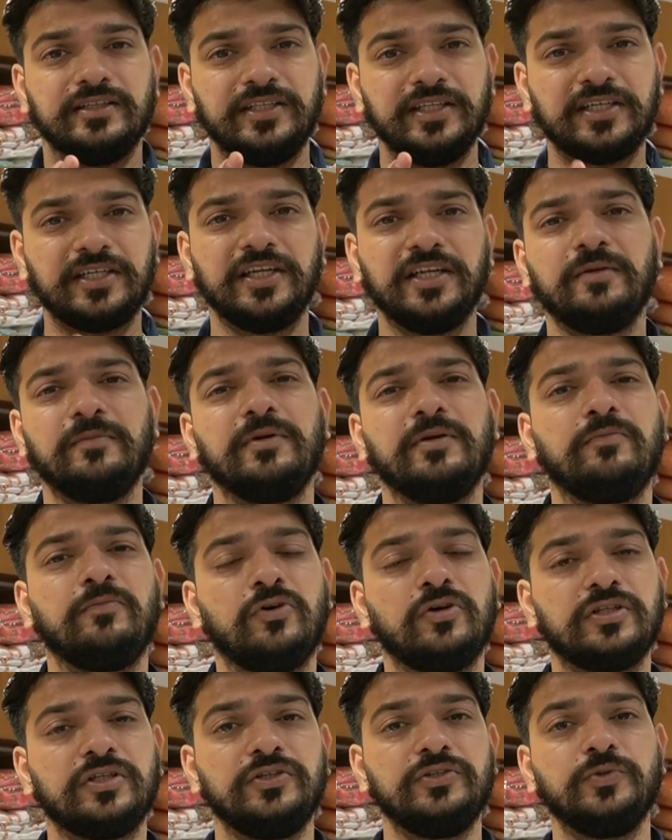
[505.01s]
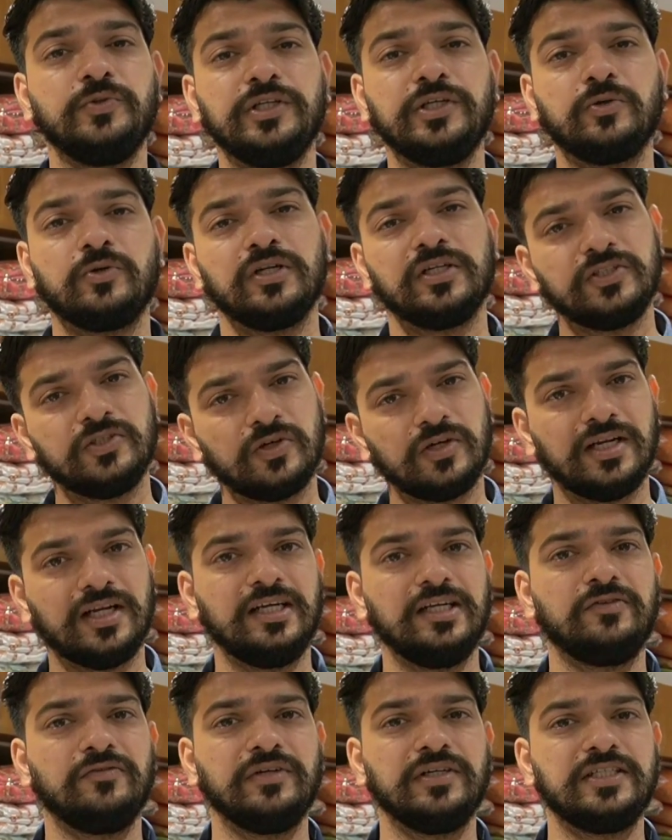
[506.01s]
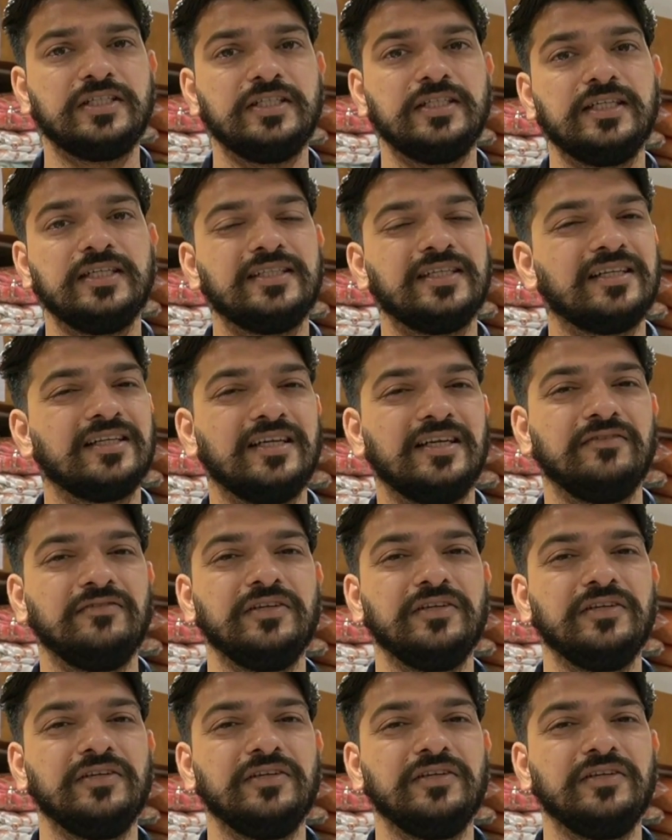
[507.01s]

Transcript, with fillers: दिखने में बहुत यूनिक होना चाहिए और लाइट वेट चाहिए ज़्यादा